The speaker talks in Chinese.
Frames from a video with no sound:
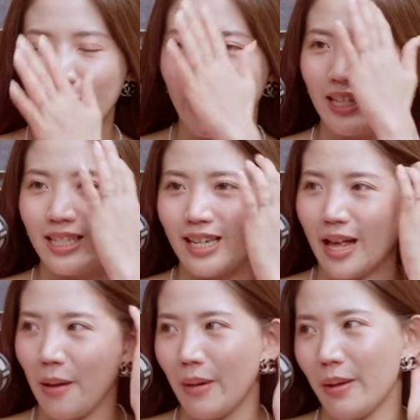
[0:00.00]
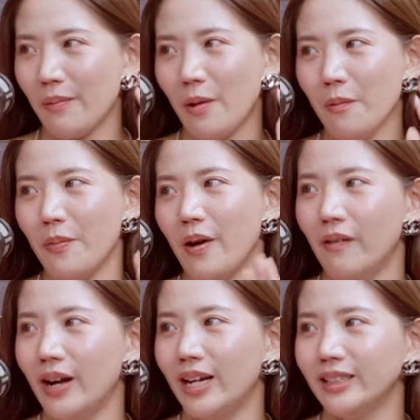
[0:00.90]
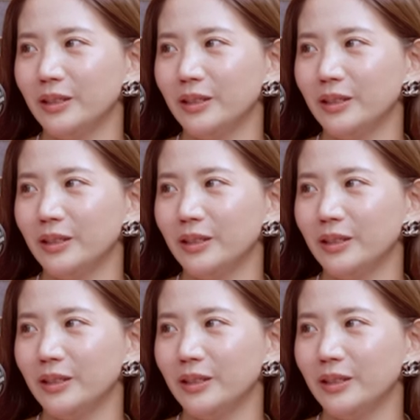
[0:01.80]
配件啊，买包包啊，